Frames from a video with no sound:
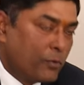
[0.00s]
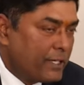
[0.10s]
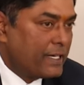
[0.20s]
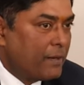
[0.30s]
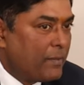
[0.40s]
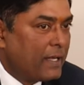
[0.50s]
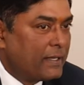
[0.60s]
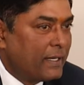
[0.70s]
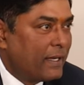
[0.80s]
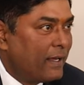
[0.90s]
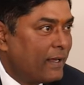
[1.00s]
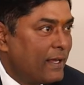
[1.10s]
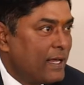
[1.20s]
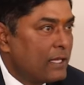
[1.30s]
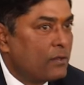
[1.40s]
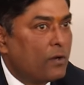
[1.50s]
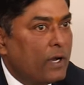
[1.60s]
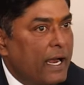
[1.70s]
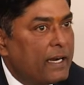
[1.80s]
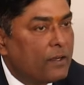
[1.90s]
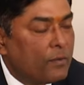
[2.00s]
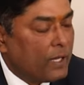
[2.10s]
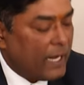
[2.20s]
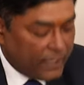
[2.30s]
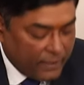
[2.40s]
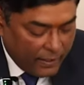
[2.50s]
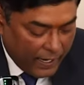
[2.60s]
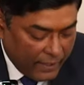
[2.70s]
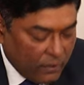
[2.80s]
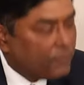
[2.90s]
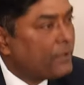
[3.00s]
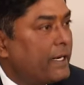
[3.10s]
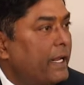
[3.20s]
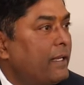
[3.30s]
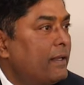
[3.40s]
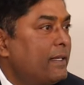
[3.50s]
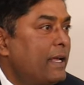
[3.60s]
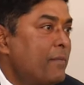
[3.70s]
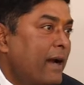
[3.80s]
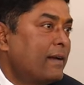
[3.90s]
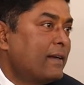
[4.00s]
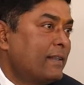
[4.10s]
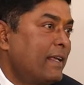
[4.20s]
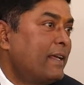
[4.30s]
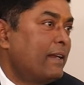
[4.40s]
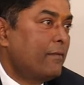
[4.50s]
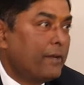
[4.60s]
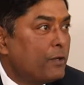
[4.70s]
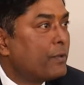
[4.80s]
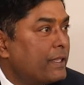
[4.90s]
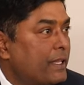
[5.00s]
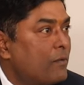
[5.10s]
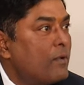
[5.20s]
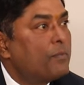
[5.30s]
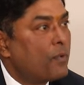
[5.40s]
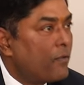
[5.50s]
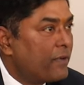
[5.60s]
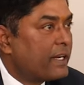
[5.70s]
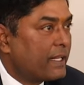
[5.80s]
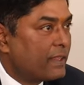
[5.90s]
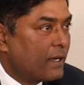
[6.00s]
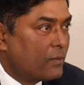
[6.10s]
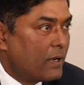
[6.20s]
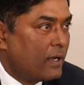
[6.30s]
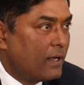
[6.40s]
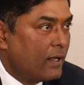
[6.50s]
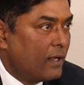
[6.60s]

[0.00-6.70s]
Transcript: पूरी टीम आती है तो एट एट द एंड ऑफ द डे यही मैटर करता है कि रेवेन्यू कितना हुआ प्रॉफिट कितना हुआ